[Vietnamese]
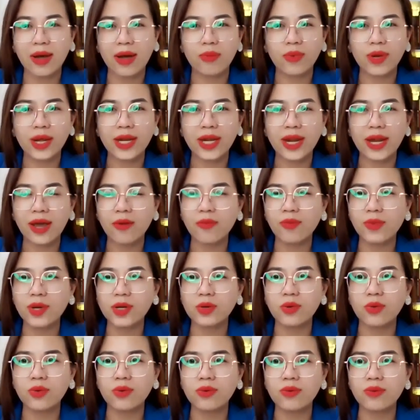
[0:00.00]
lòng ngày nào mình
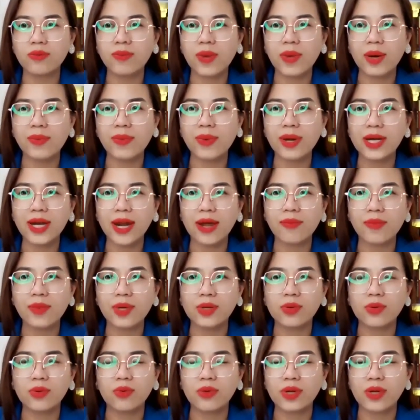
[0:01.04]
cũng mở mắt ra
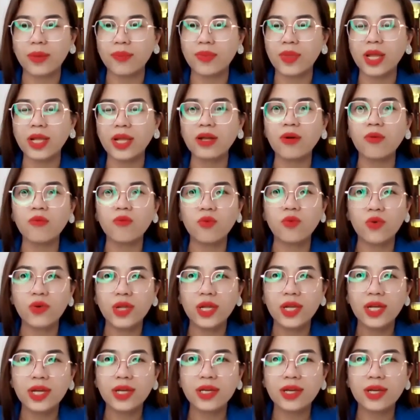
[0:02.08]
mình cũng cảm thấy không vui